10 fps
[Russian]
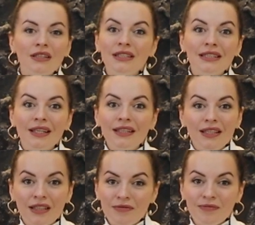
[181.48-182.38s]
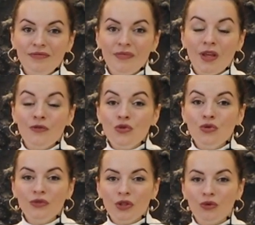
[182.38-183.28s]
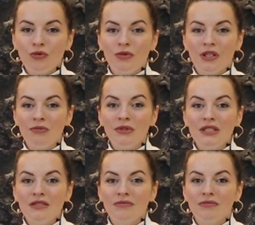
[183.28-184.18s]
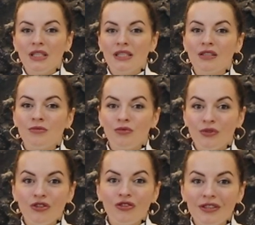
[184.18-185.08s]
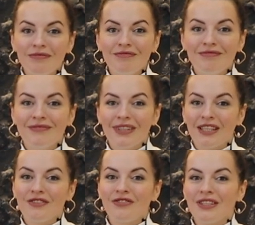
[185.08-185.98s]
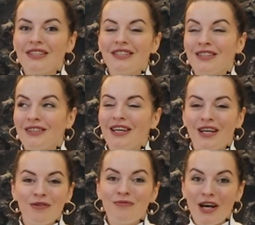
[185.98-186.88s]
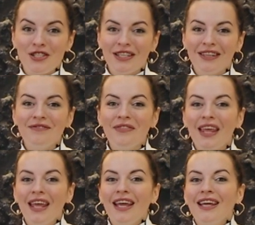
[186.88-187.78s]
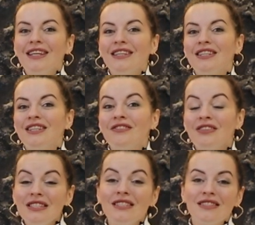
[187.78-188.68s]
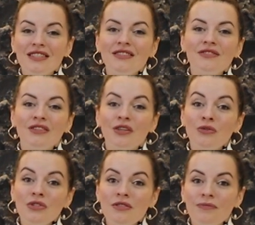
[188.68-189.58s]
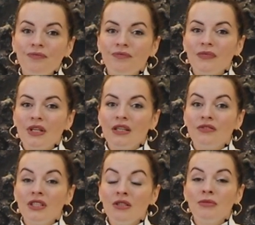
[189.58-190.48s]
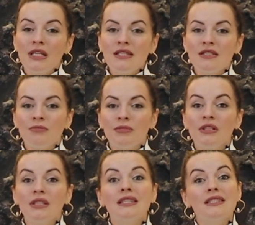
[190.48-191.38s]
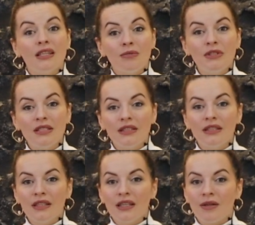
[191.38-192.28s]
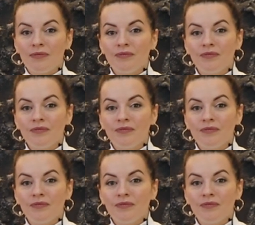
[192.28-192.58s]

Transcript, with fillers: ела никогда – всю вторую беременность я ела булочки, конфетки, ромашка. И вес, естественно, рос, и в три месяца был 70 килограмм.